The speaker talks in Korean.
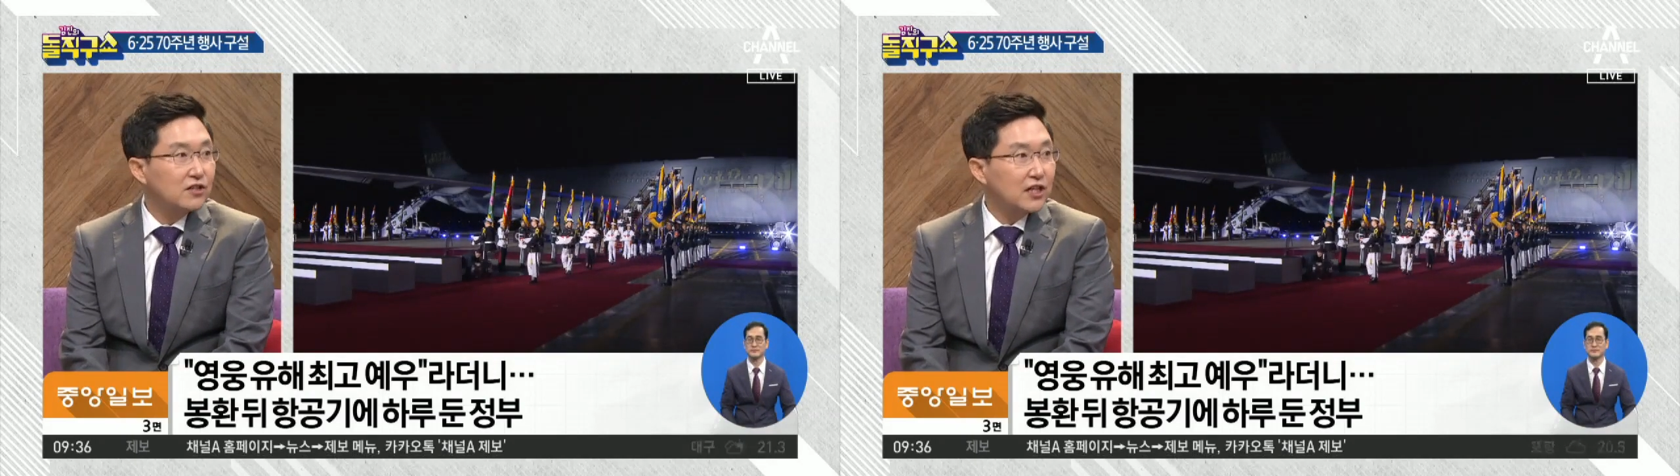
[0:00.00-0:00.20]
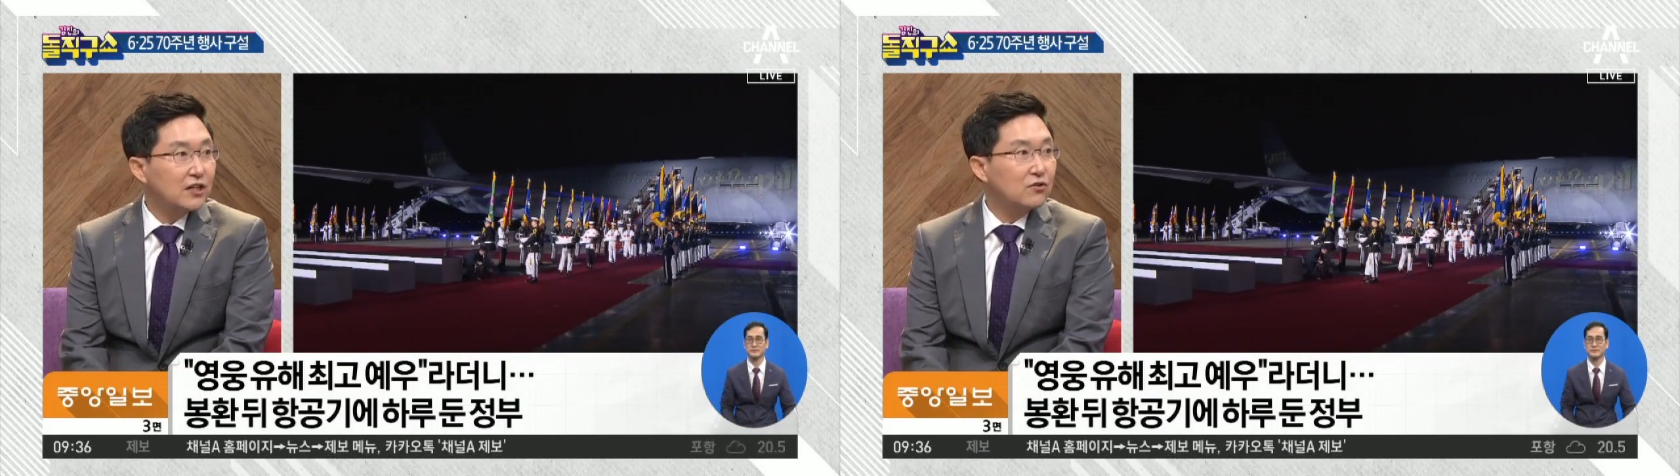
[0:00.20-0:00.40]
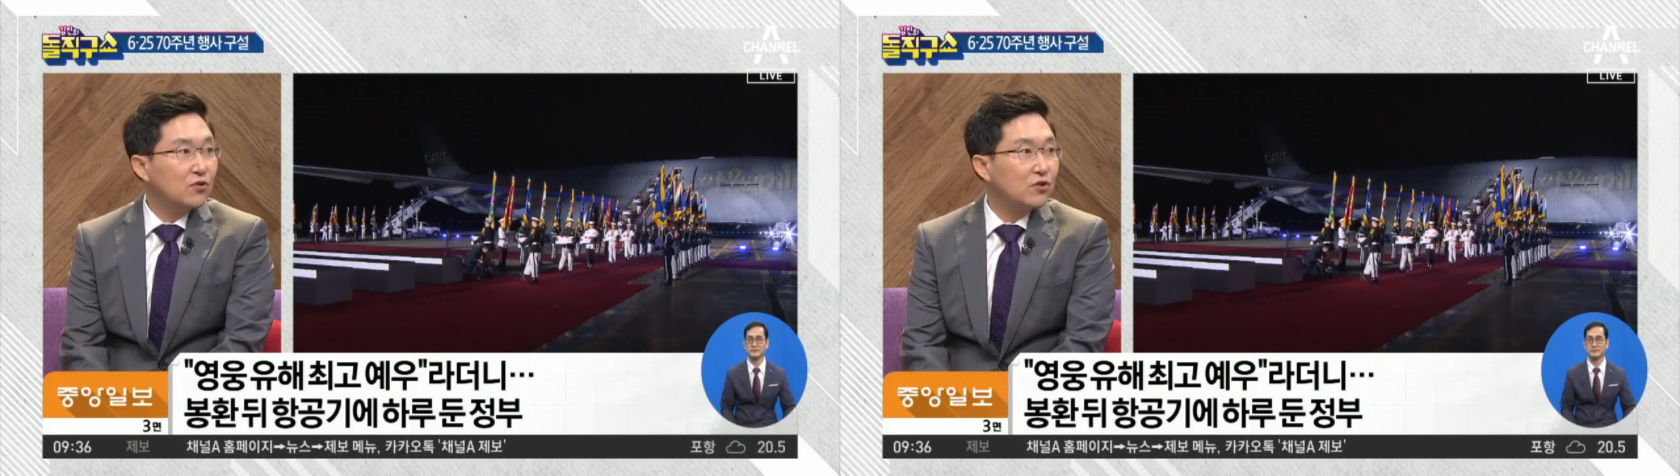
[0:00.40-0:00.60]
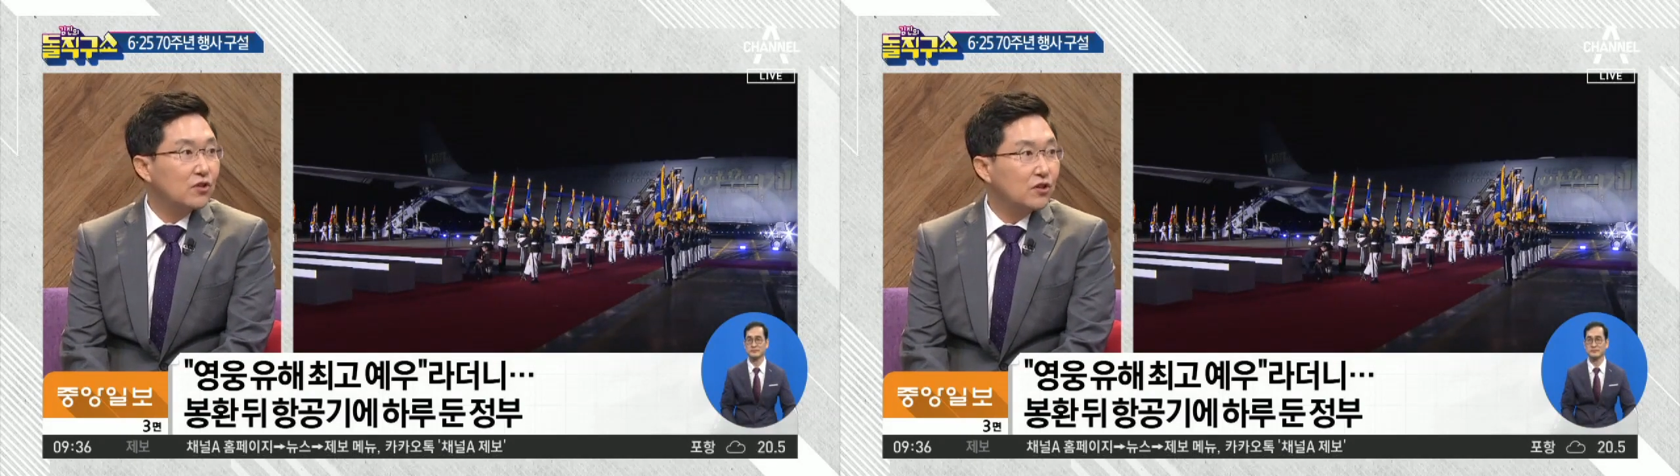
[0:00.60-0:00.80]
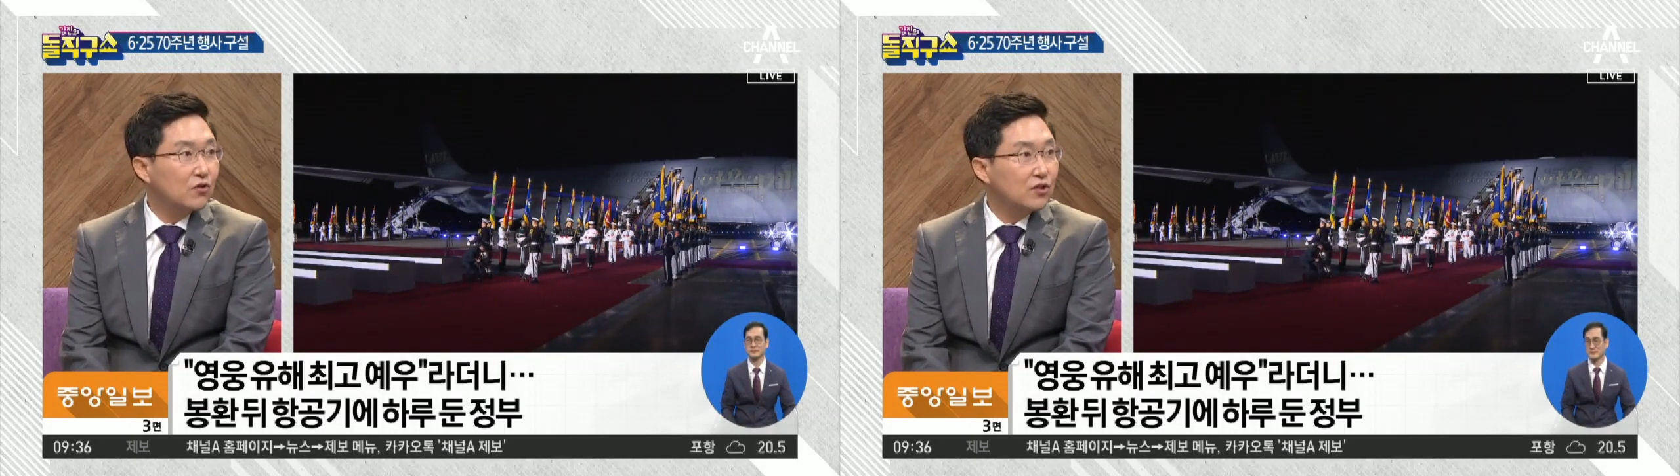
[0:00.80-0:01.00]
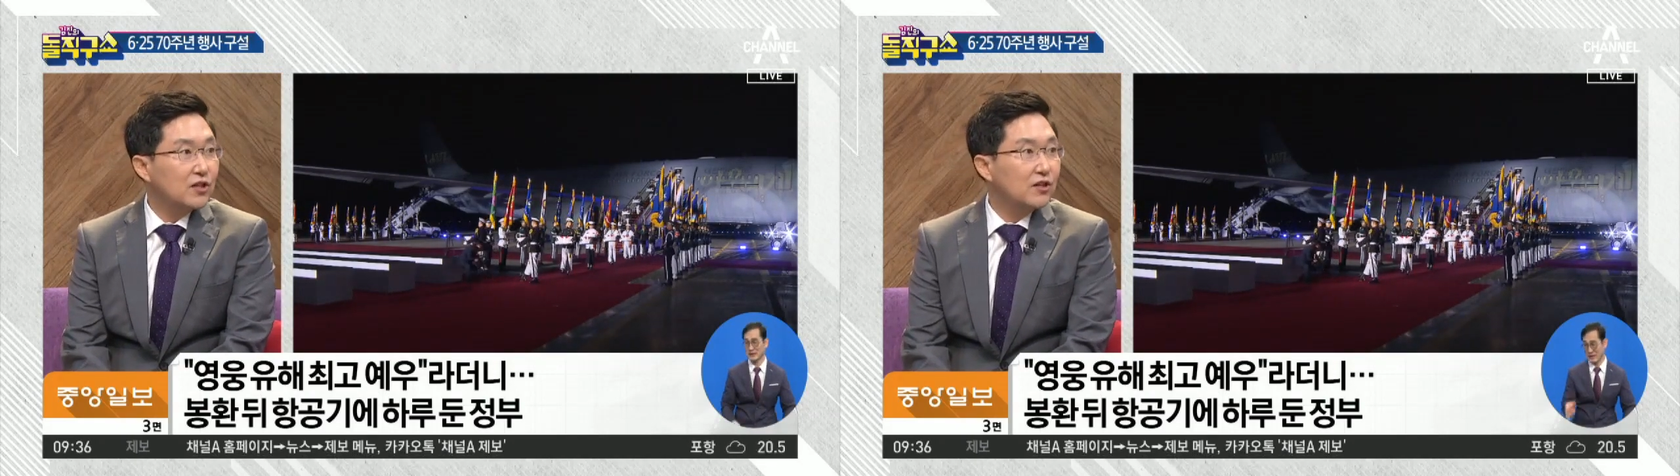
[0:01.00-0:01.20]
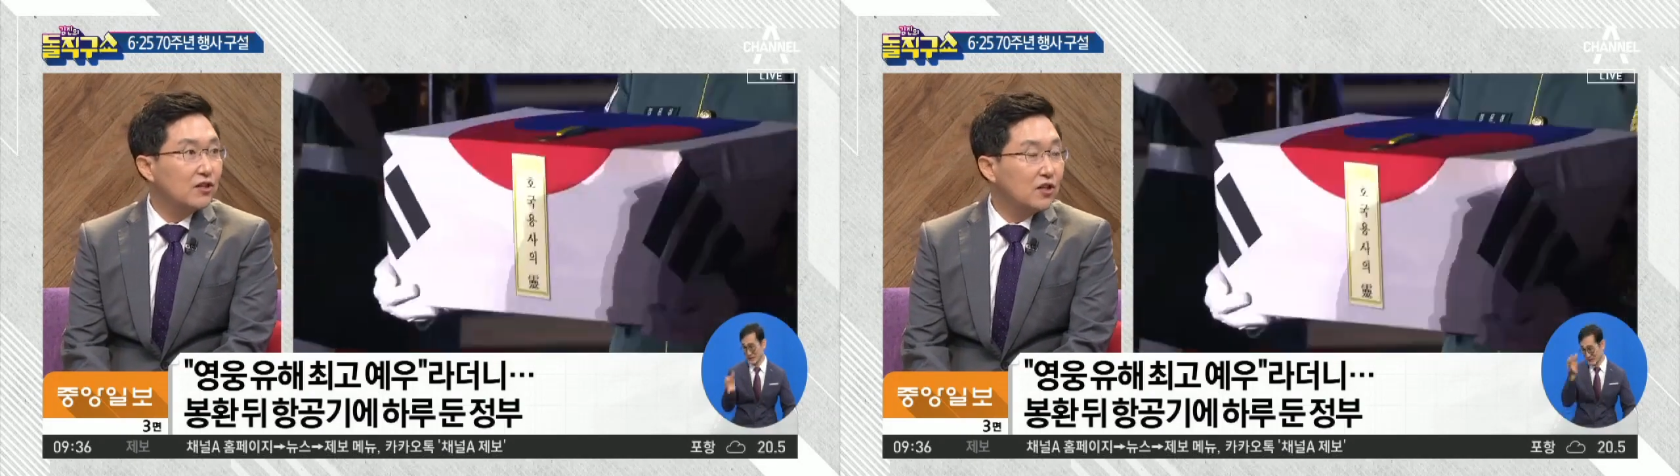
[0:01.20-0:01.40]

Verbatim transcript: 사는 건데 어떻게